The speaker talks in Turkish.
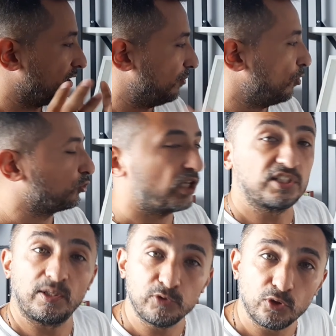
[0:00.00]

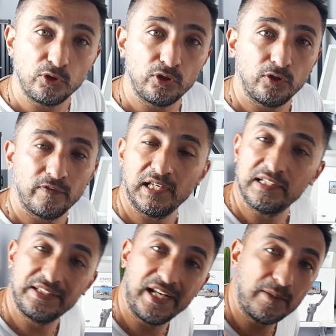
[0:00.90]
montajlamış oluyor
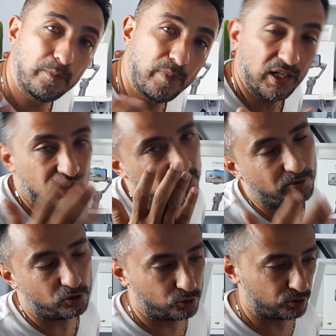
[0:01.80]
ve direkt
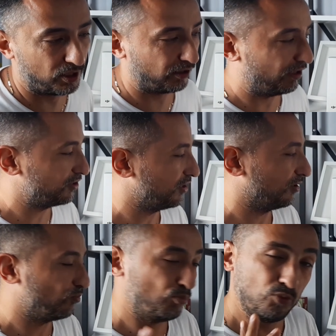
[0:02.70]
paylaşabiliyorsunuz arkadaşlar.
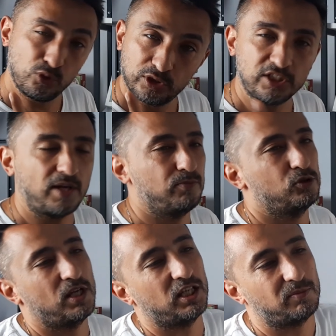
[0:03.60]
Muhteşem bir
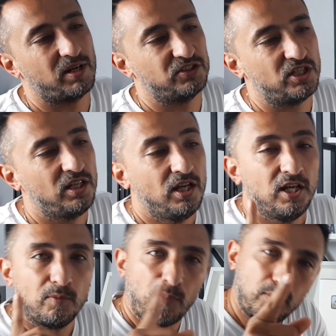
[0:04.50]
özellik bence.
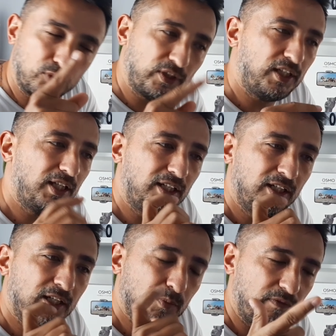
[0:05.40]
Ben bununla
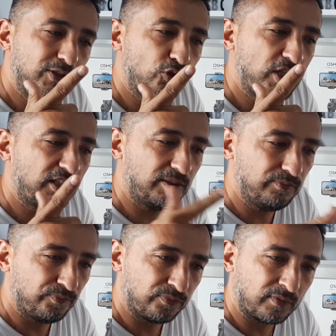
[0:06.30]
ilgili bir video
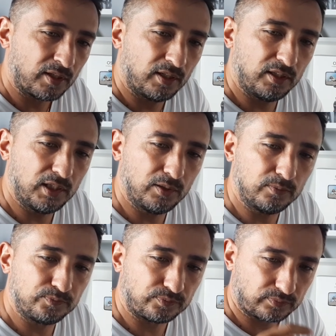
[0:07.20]
çektim. Ee,
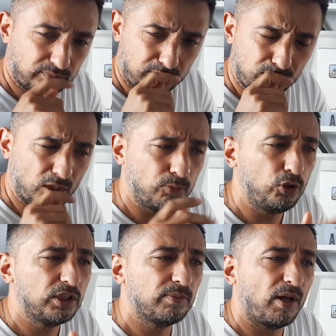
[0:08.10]

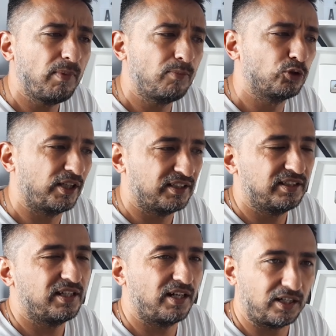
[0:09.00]
büyük ihtimal ben bunu
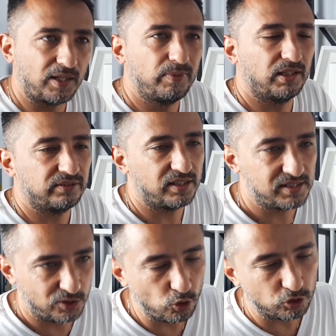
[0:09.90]
anlatırken arka planda da izliyor